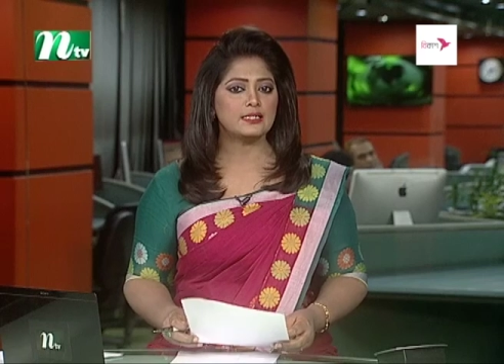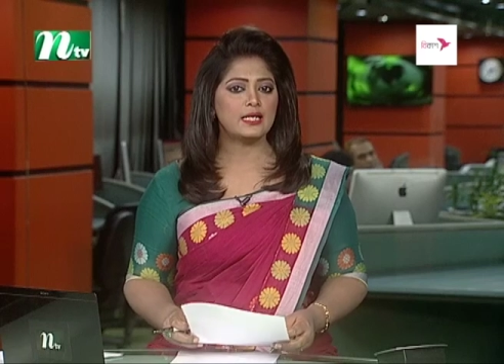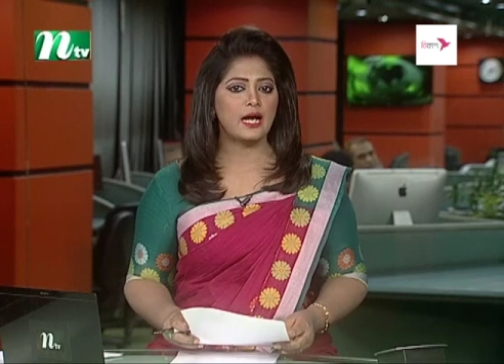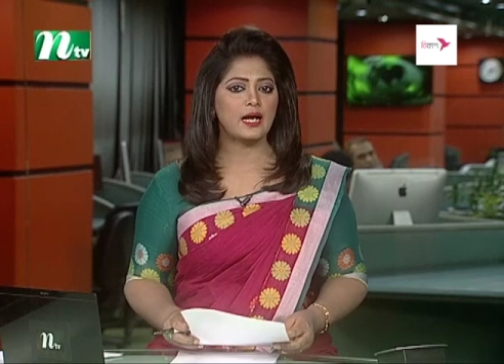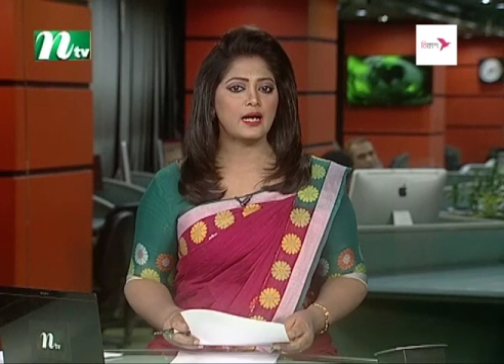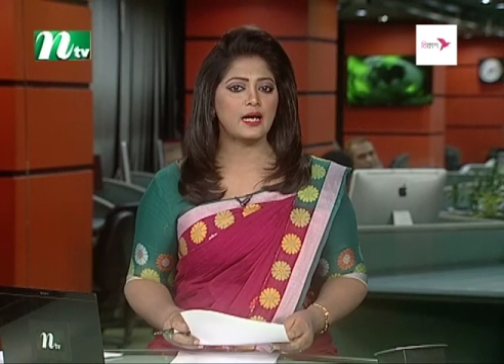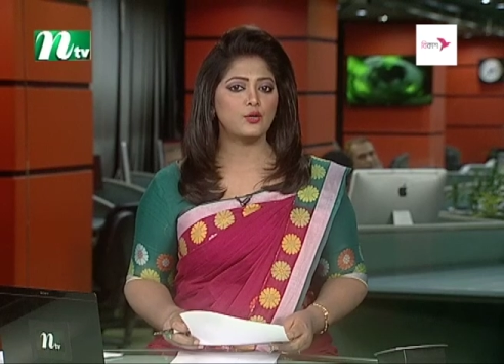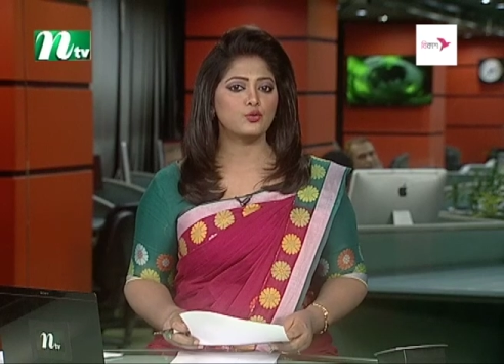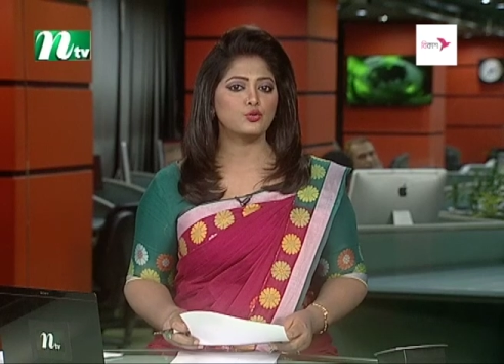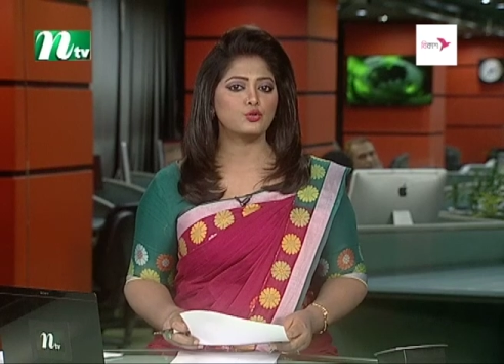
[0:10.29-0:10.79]

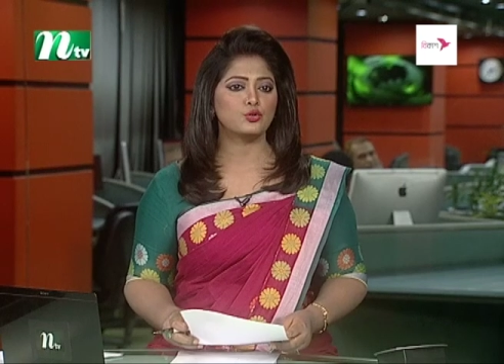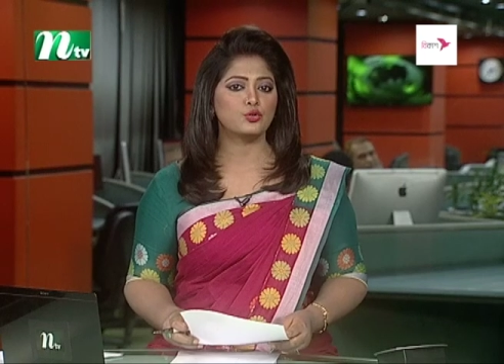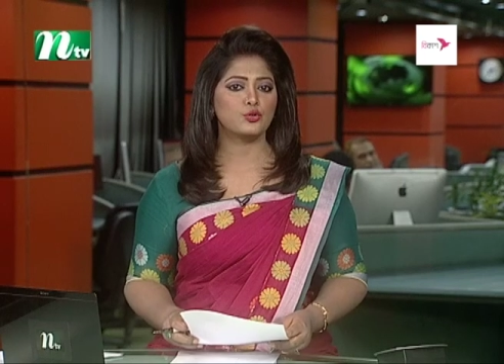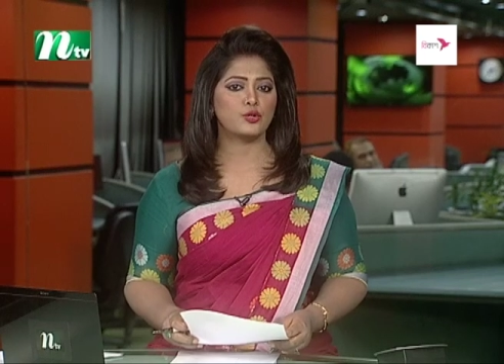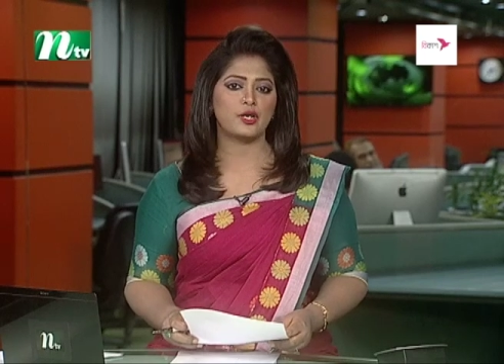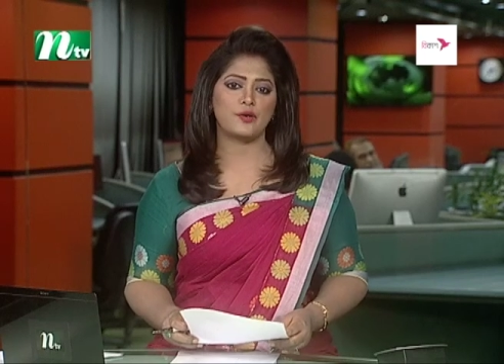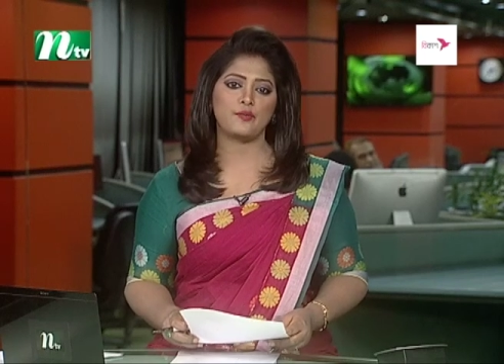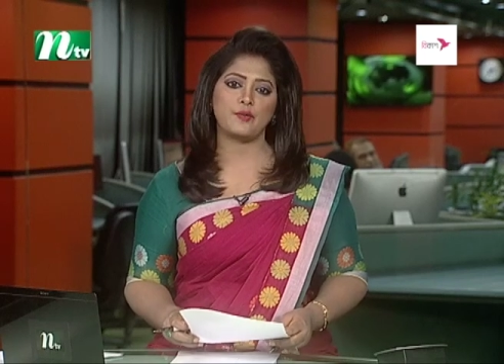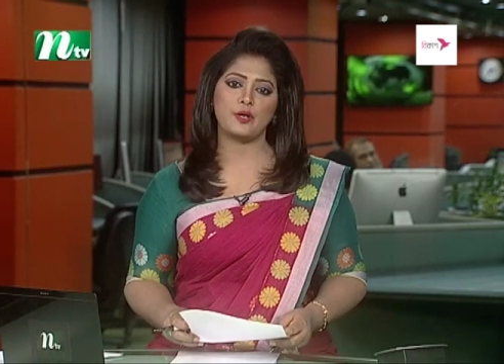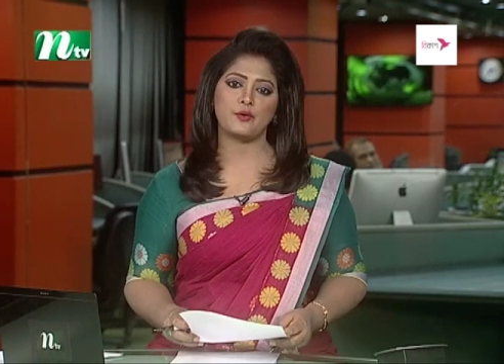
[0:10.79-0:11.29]
ঢাকা
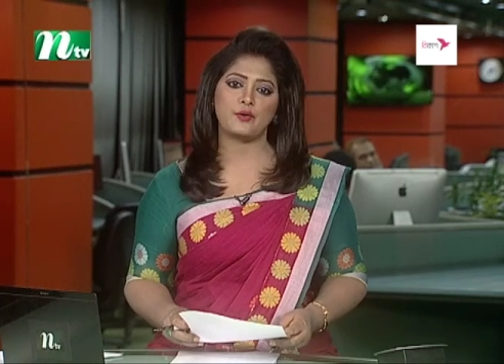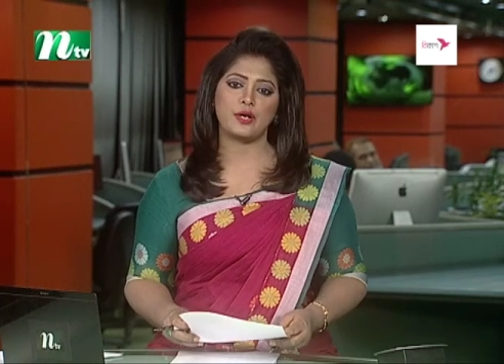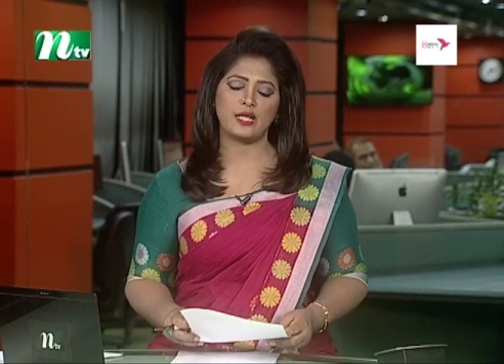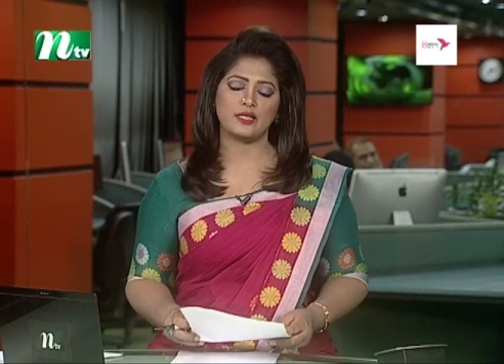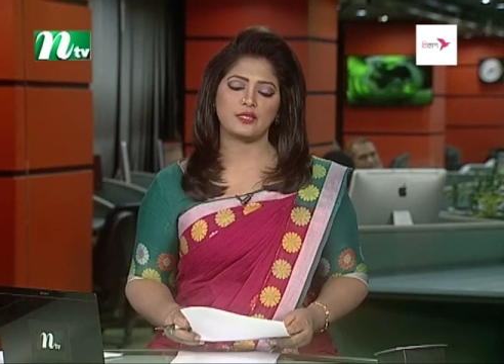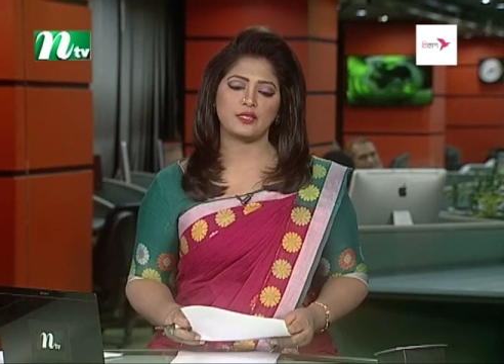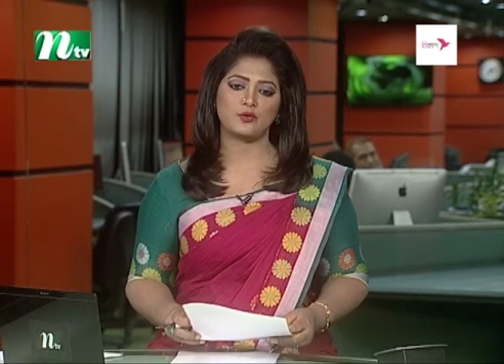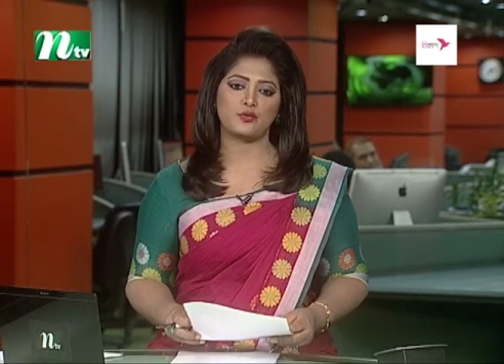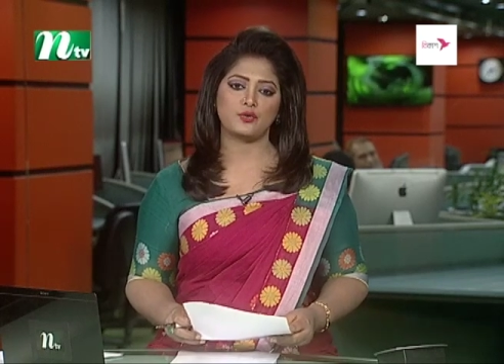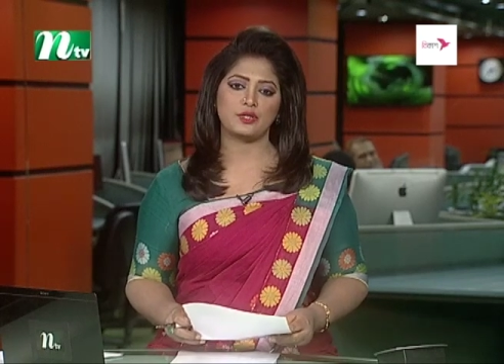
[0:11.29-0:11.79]
উত্তরের মেয়র
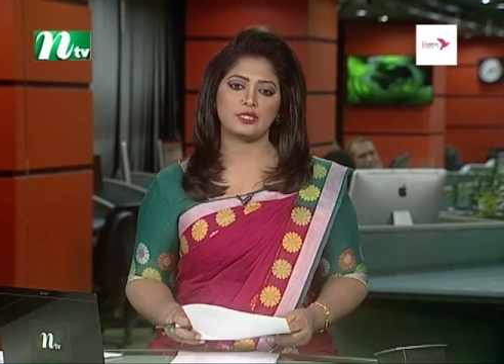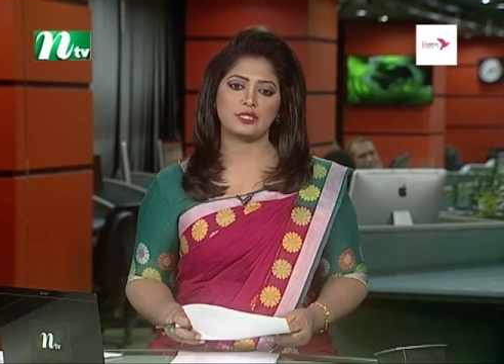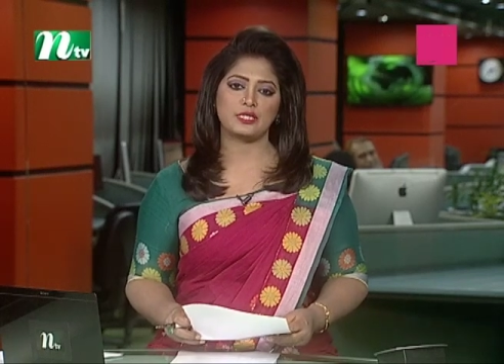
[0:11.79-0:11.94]
আতিকুল